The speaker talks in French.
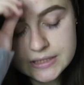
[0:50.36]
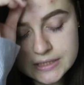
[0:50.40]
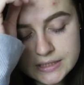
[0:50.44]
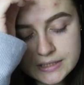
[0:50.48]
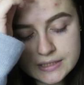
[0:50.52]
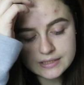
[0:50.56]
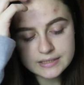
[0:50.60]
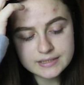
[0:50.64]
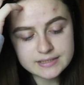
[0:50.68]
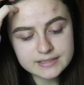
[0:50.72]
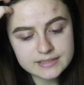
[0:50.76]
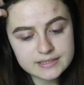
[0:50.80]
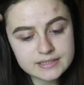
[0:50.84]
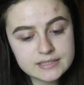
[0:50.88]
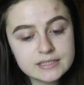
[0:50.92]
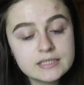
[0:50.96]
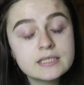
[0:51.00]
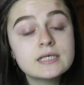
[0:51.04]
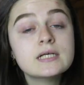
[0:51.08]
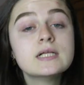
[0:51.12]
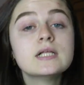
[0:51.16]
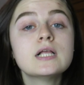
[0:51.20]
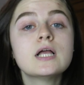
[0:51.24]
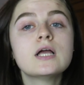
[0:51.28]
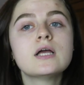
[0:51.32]
i ici,
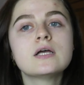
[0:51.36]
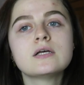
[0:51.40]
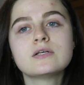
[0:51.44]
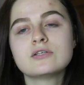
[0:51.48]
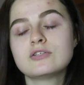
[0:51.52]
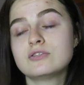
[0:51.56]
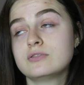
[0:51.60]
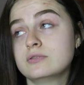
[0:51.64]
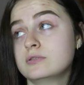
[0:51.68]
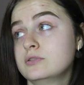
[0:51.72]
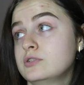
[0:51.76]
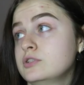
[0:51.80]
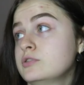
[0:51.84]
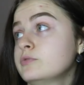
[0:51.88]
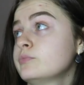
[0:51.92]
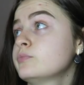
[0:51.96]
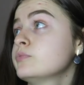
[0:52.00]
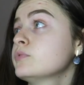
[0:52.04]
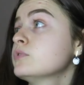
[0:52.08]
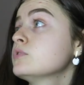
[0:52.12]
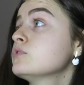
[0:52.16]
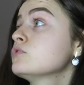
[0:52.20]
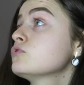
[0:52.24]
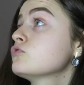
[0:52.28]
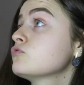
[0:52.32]
Je
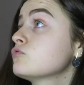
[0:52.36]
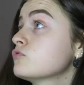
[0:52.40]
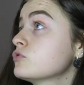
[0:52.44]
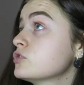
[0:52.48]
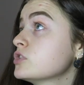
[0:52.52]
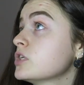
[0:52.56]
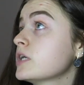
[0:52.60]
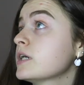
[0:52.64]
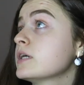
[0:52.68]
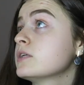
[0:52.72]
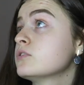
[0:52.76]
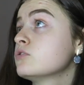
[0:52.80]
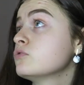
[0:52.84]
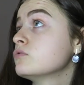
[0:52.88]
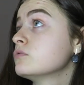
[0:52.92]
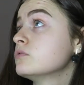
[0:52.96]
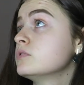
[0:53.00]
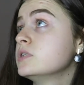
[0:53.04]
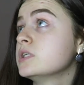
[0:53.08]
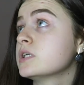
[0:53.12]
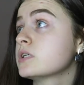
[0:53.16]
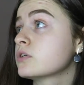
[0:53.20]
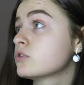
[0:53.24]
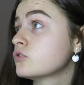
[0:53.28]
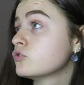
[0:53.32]
pense, j'arrête de
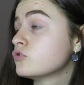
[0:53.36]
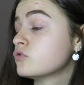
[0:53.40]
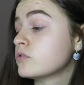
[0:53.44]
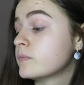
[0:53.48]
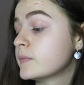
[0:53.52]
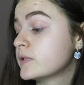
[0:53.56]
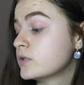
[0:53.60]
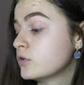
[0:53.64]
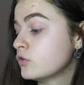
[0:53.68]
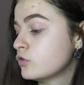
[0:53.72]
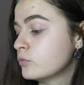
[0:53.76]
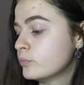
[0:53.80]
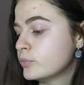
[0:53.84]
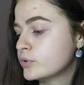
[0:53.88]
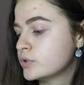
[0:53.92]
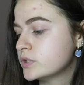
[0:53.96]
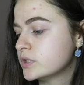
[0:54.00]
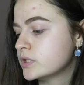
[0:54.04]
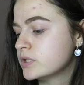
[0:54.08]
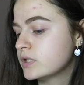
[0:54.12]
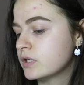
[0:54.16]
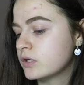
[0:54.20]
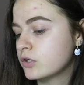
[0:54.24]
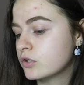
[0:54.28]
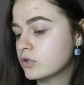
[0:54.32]
dire que je vais mettre dans le
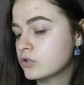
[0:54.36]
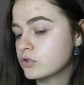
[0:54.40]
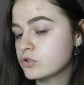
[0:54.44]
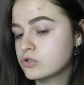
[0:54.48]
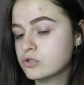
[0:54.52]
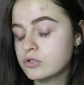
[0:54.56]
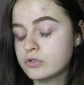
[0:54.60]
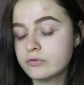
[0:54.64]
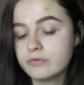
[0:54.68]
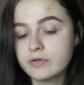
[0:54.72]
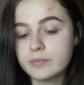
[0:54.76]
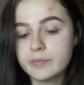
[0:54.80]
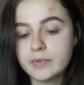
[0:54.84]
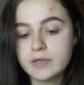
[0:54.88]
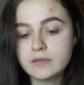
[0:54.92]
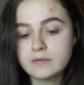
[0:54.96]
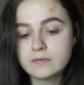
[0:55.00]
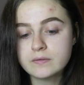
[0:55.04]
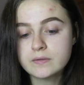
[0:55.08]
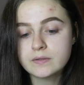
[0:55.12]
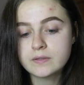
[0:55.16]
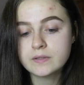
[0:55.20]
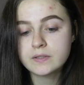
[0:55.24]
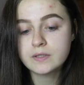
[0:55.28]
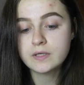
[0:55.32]
petit i alors que je le fais pas.
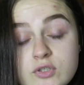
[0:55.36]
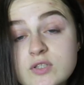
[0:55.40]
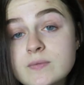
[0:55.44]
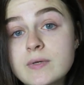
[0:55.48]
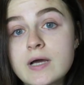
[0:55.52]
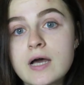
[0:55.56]
Bon, c'est